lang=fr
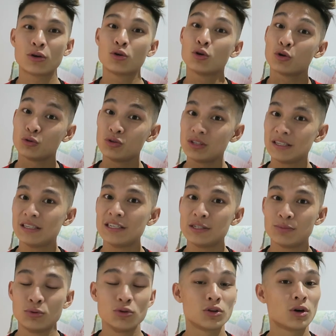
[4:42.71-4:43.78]
que l'on
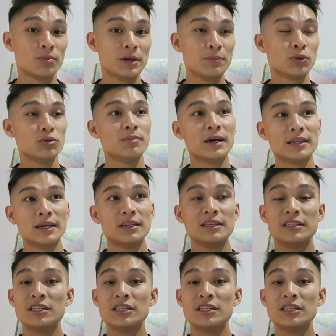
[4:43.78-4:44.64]
n'utilise plus, comme les pots de banane,